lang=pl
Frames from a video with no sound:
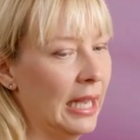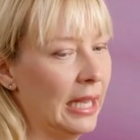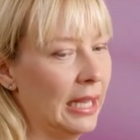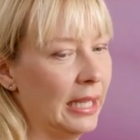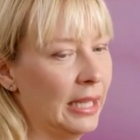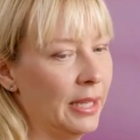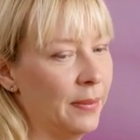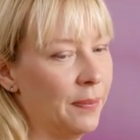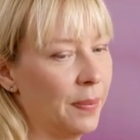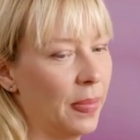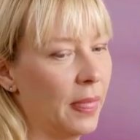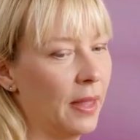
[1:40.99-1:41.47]

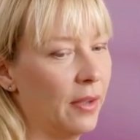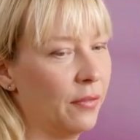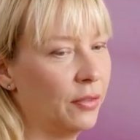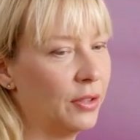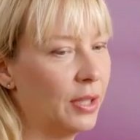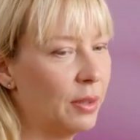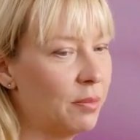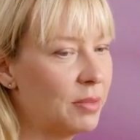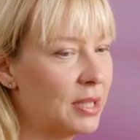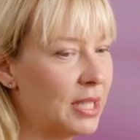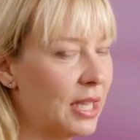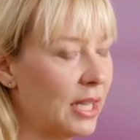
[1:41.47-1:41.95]
I e, w
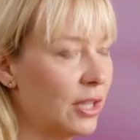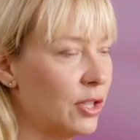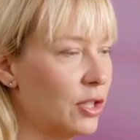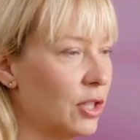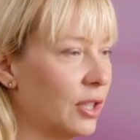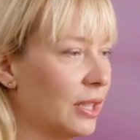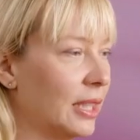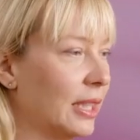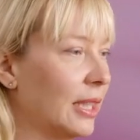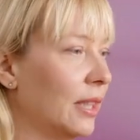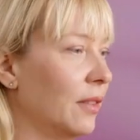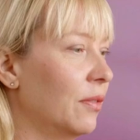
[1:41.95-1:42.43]
tym
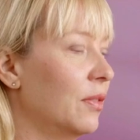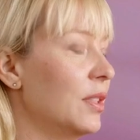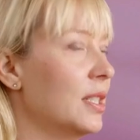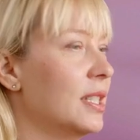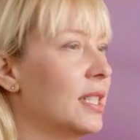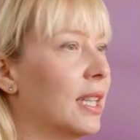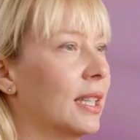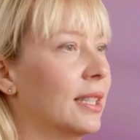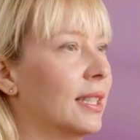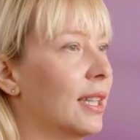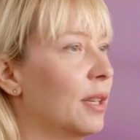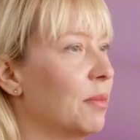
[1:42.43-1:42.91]
sensie takie
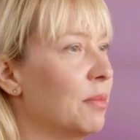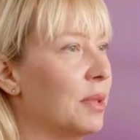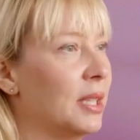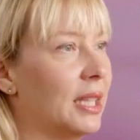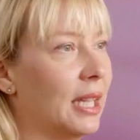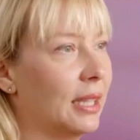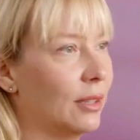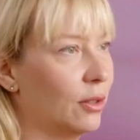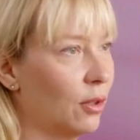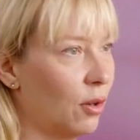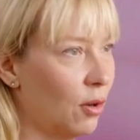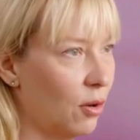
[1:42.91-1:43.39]
wizje
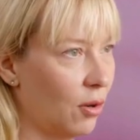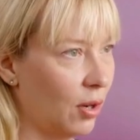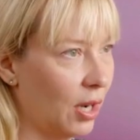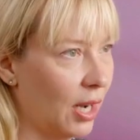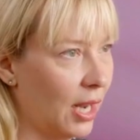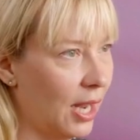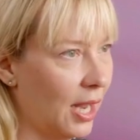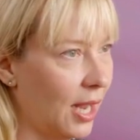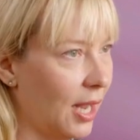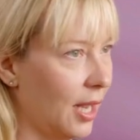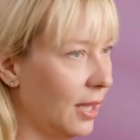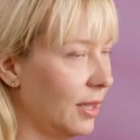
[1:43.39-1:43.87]

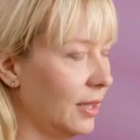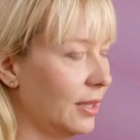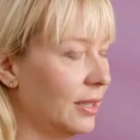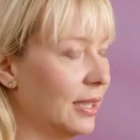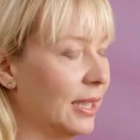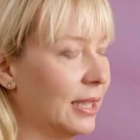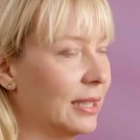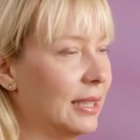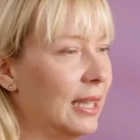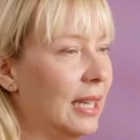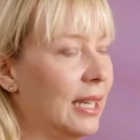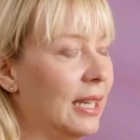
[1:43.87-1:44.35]
terminatora i
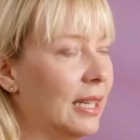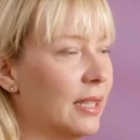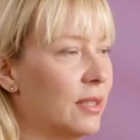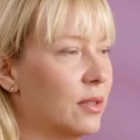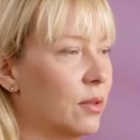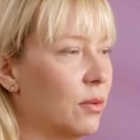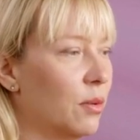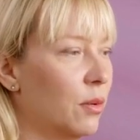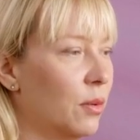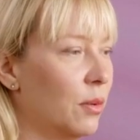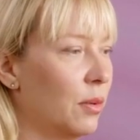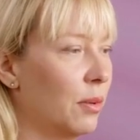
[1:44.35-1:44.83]
tak dalej
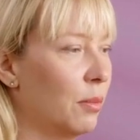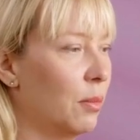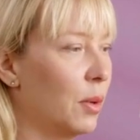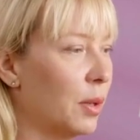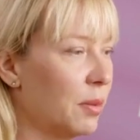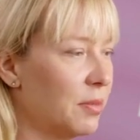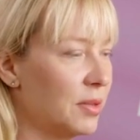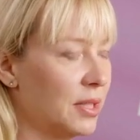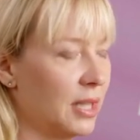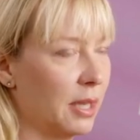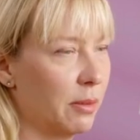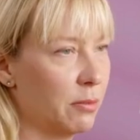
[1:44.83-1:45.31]
są
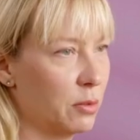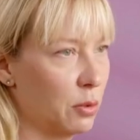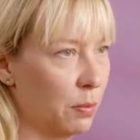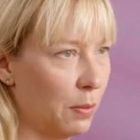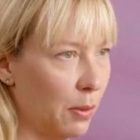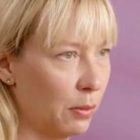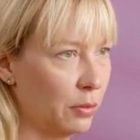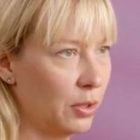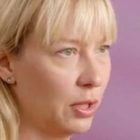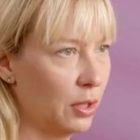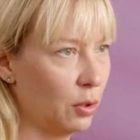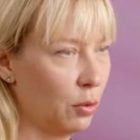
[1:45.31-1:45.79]
moim zdaniem
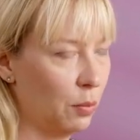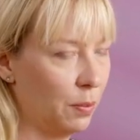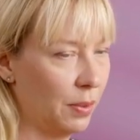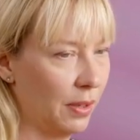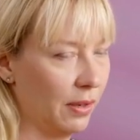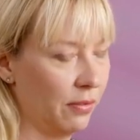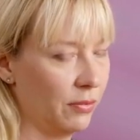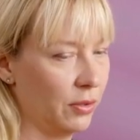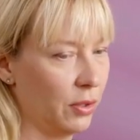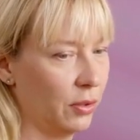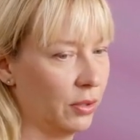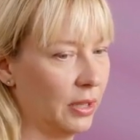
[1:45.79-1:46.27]
zupełnie
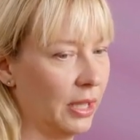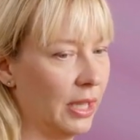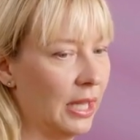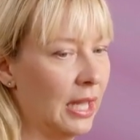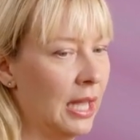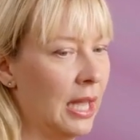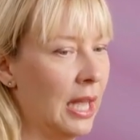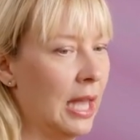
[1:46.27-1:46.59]
nieuprawnione.